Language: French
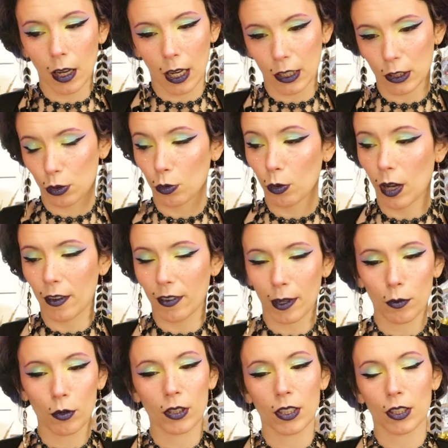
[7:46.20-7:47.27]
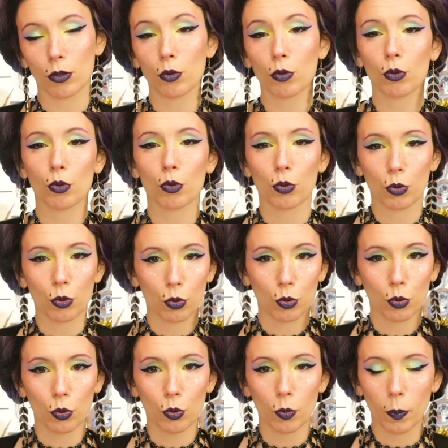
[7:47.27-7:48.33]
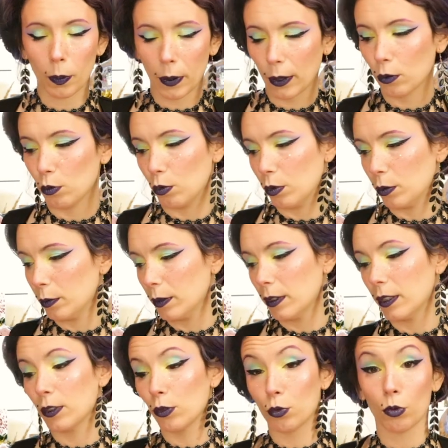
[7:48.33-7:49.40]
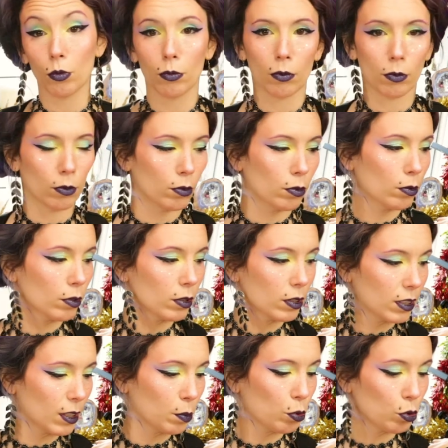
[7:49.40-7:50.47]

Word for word: Action a vraiment des trucs super cool, dont ces